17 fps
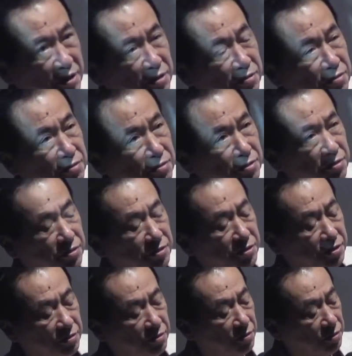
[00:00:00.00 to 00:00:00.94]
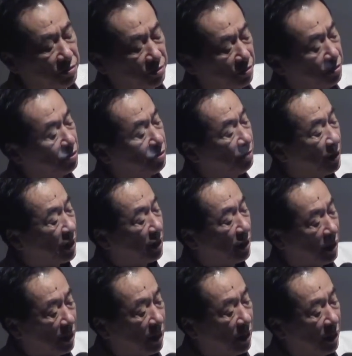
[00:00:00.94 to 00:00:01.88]
はあの事故のずっと前
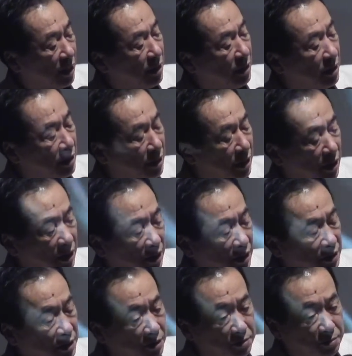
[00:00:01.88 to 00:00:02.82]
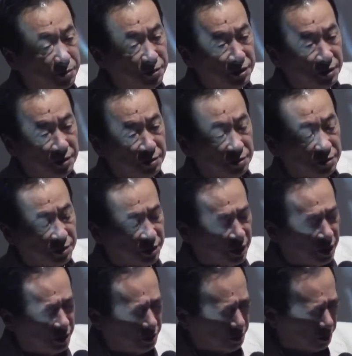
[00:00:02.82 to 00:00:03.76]
からチェルノブイリの
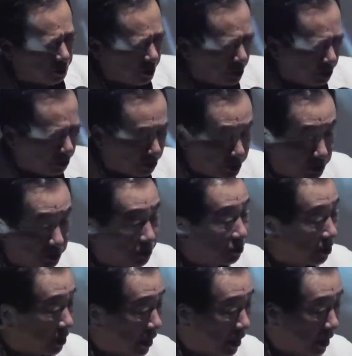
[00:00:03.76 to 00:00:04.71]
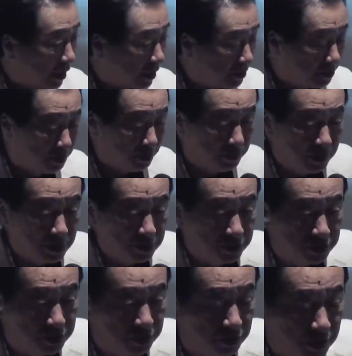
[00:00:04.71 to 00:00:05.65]
チェルノブイリの事故とかスリーマイ
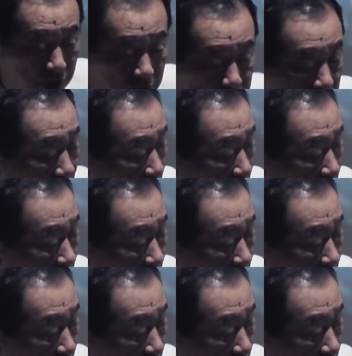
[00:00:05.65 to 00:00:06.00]
の事故はある